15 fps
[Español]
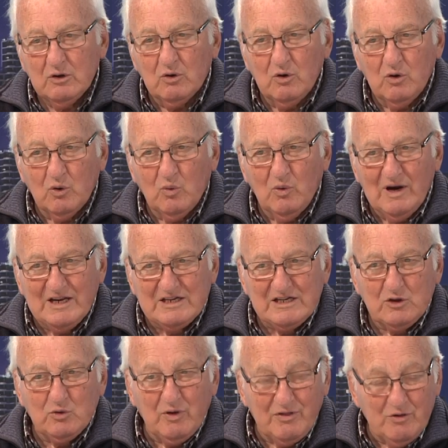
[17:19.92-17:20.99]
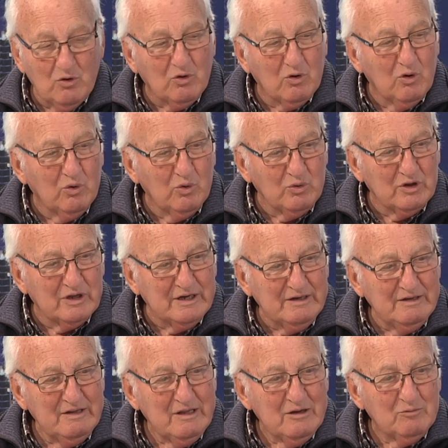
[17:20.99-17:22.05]
con lo cual esa actuación conjunta
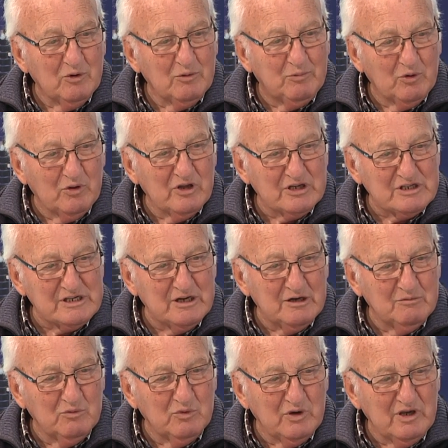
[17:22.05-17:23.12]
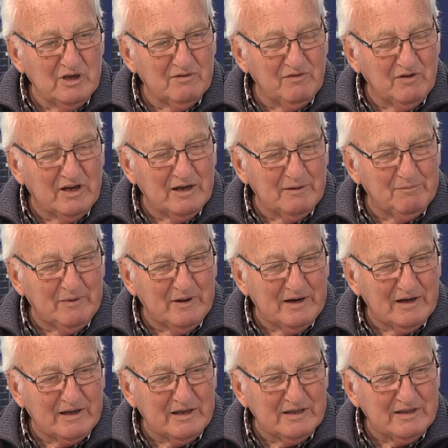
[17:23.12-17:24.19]
pues podría ser muy eficaz
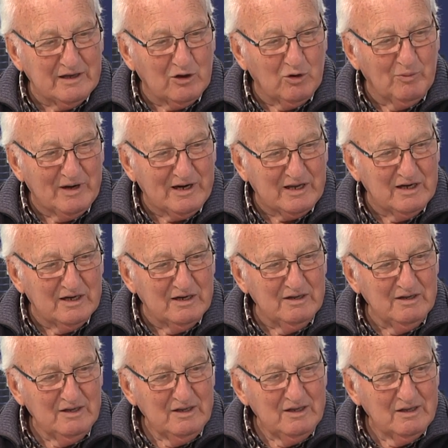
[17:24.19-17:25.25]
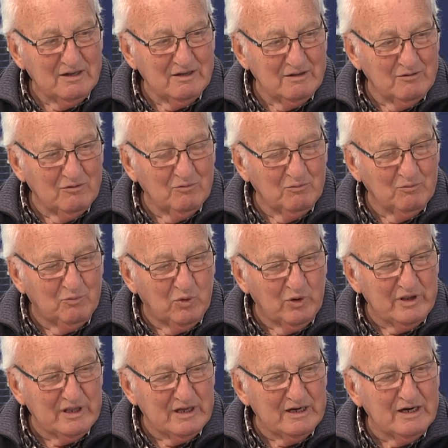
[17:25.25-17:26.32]
para que esta comarca mm,
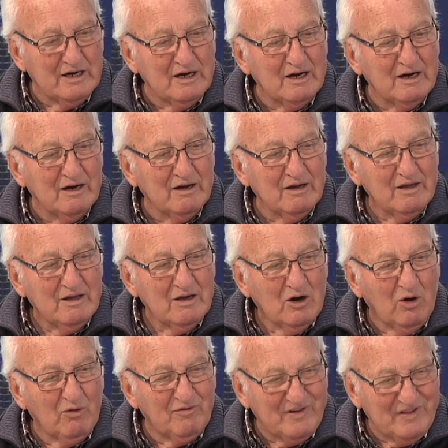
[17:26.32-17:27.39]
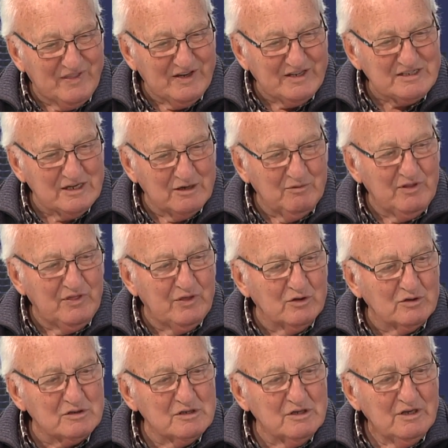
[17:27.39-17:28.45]
pueda ofrecer
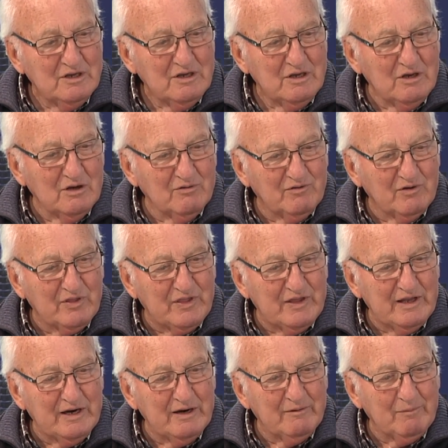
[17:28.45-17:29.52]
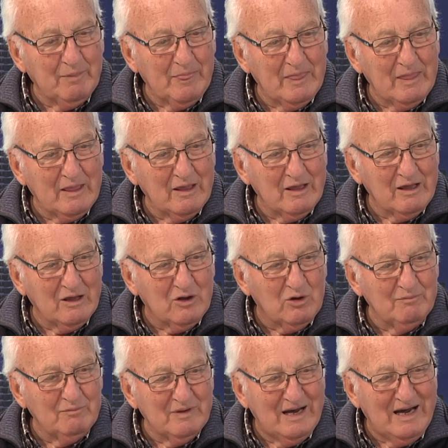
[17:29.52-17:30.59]
servicios y ofrecer mm,
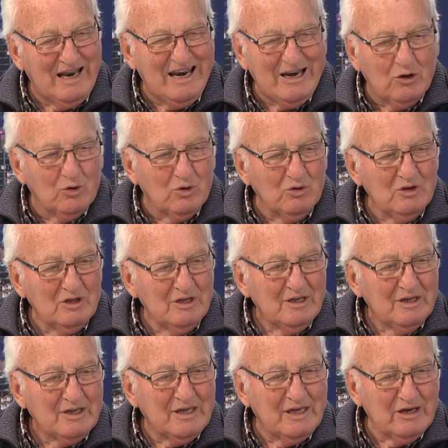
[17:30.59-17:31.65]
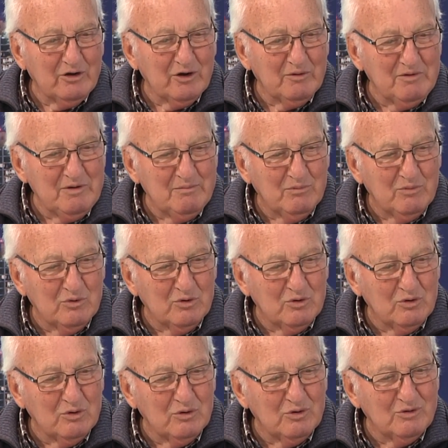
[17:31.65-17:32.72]
algo que ahora
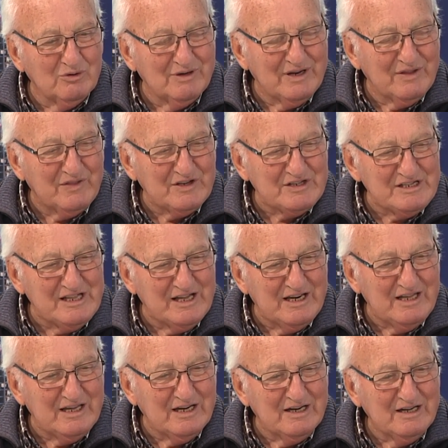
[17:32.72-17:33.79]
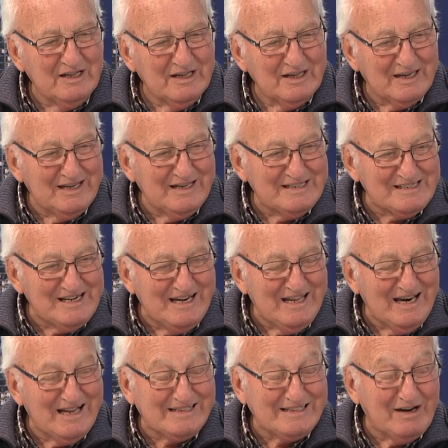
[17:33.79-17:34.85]
mismo necesitaría, que
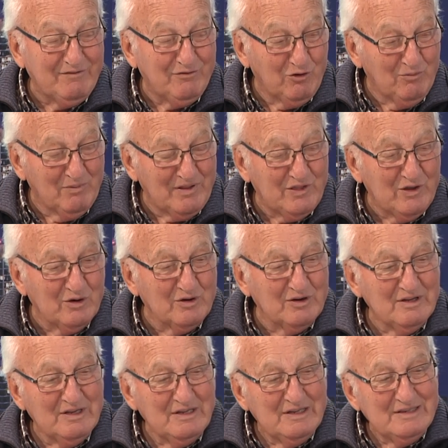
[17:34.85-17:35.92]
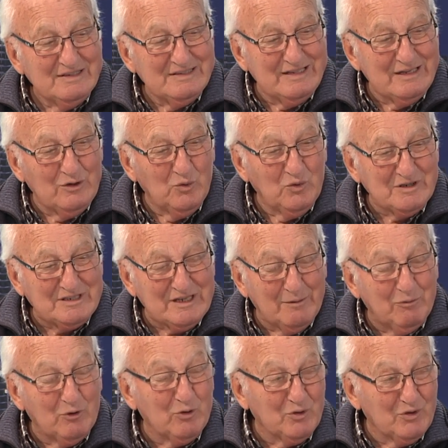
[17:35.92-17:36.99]
sería la transformación de nuestra
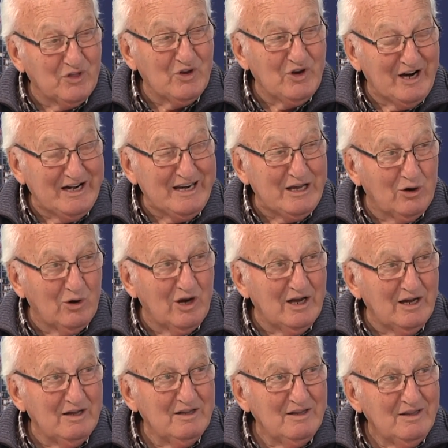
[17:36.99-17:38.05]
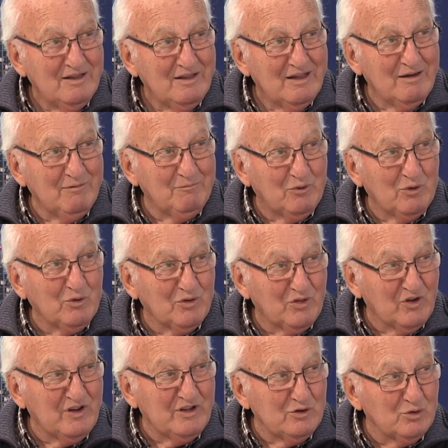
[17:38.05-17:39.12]
producción agrícola en
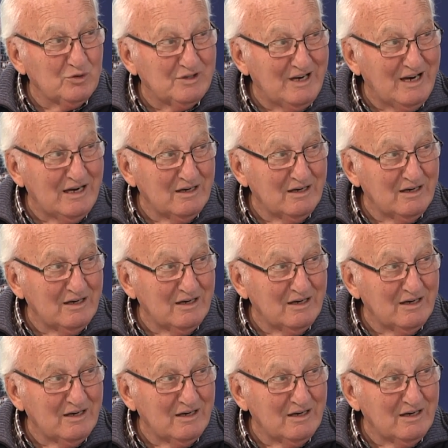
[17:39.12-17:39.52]
producción industrial,